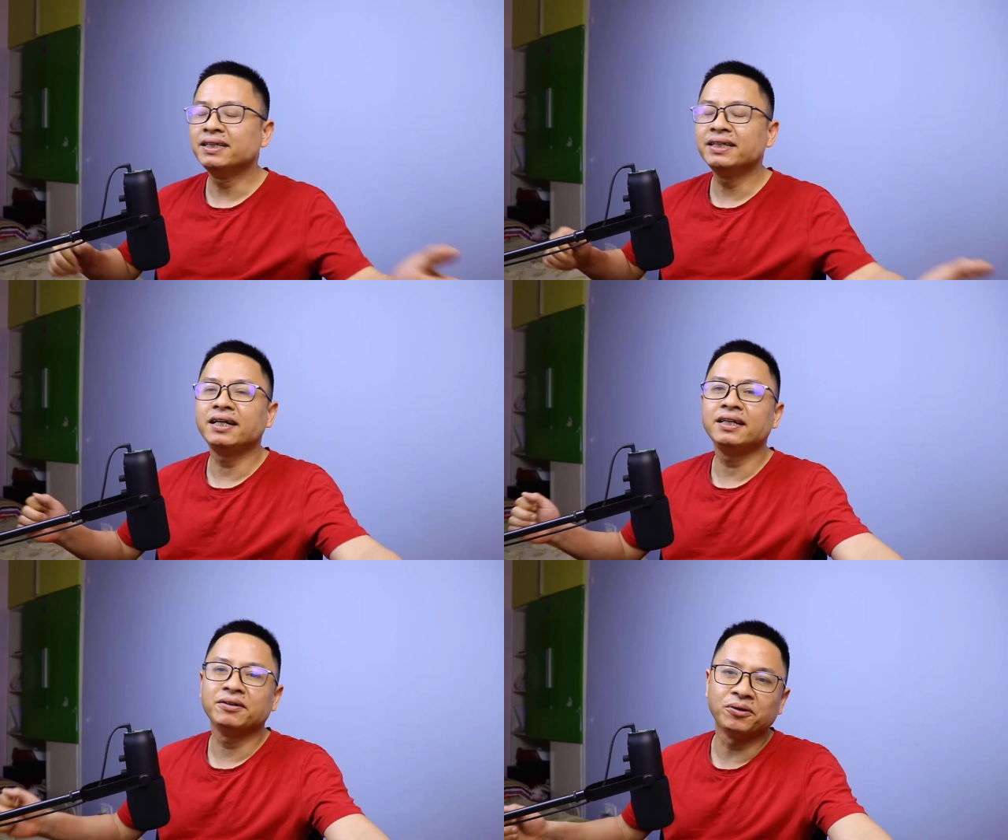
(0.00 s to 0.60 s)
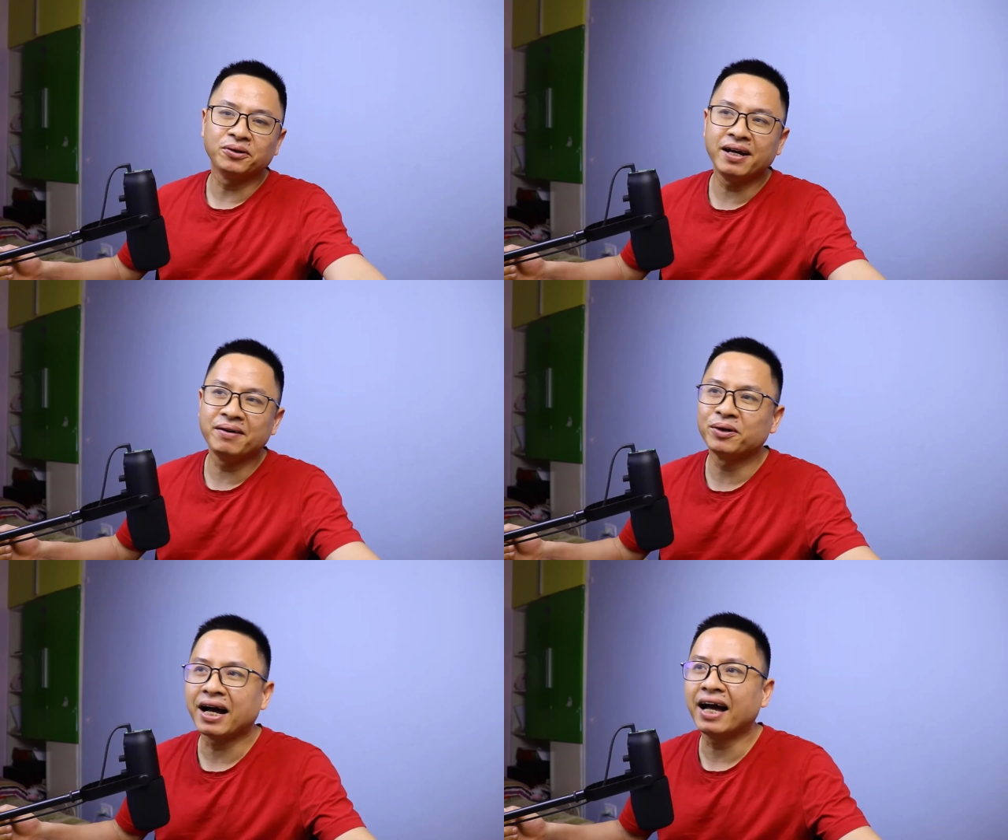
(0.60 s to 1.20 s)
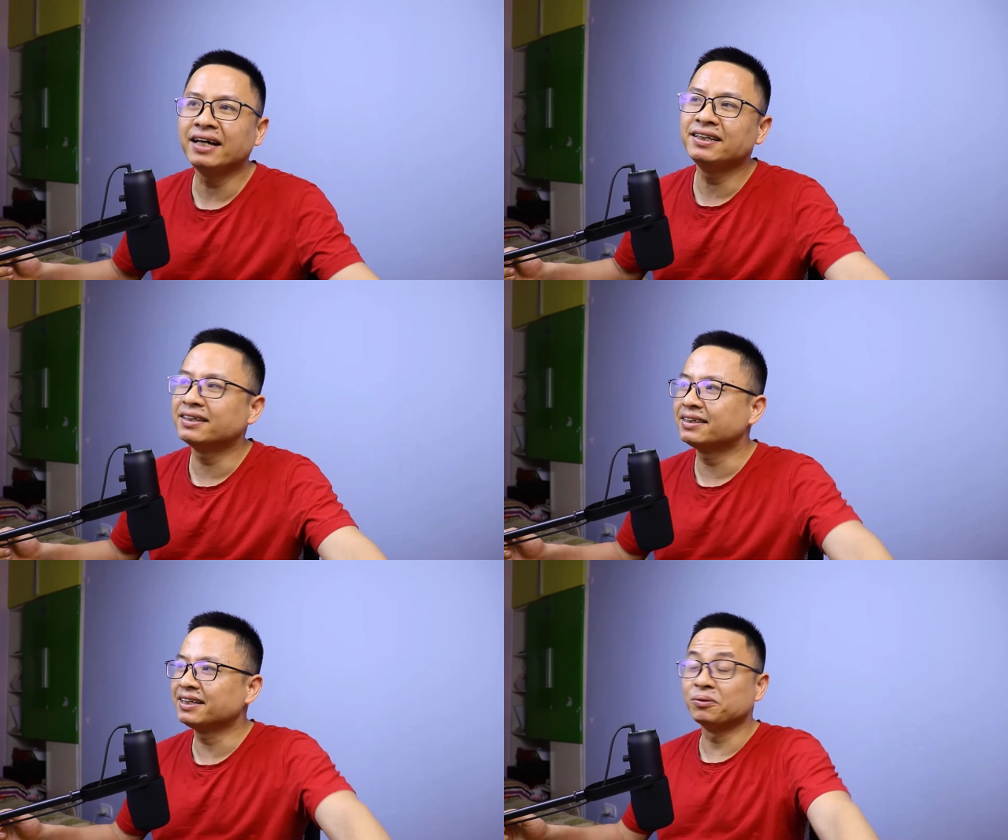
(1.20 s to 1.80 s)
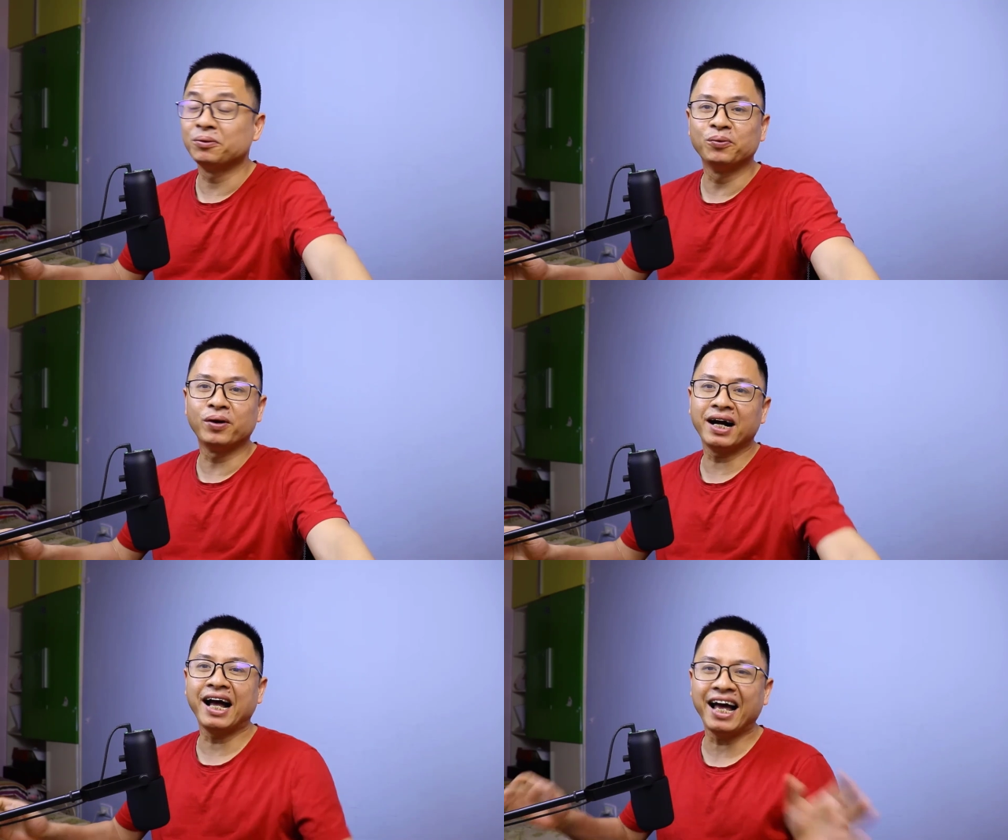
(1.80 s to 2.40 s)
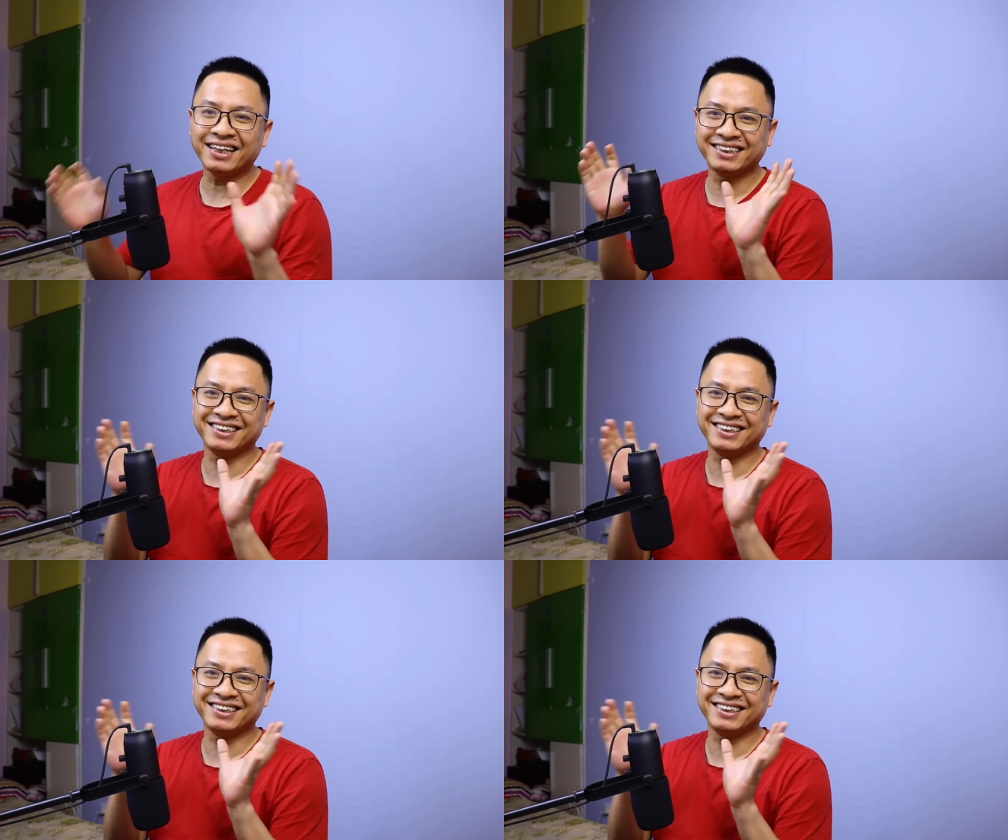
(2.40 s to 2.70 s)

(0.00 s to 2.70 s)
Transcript: nhất ấy, nó có thêm một cái kiểu word art,